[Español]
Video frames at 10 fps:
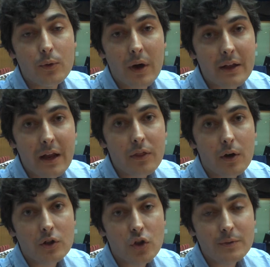nueva
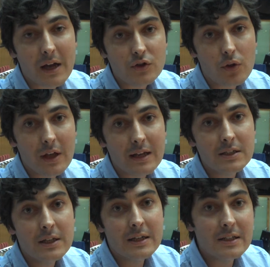generación que son los viajes
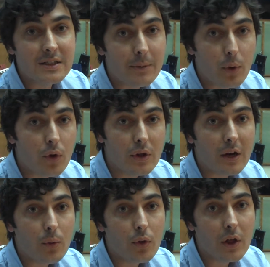sociales se ha producido una
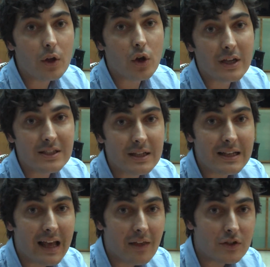revolución en lo que es
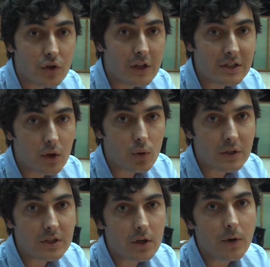la decisión del destino
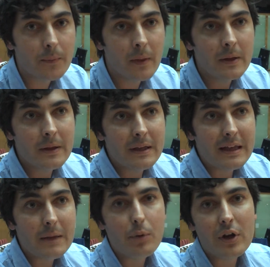turístico.
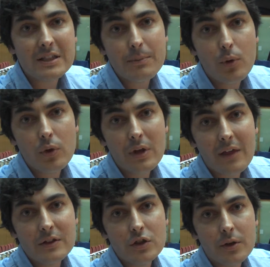¿Y por qué se ha producido una,
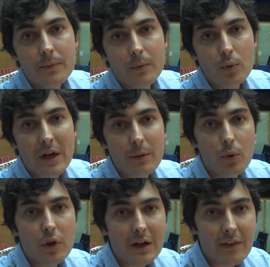decisión, una
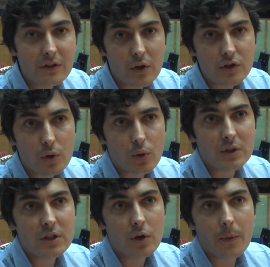revolución en la decisión del destino
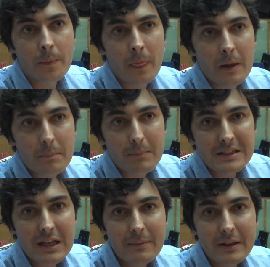turístico?
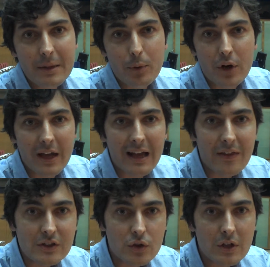Básicamente porque la
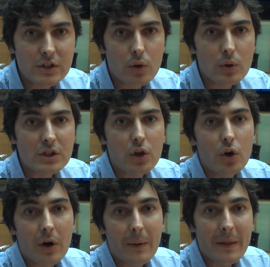decisión del destino turístico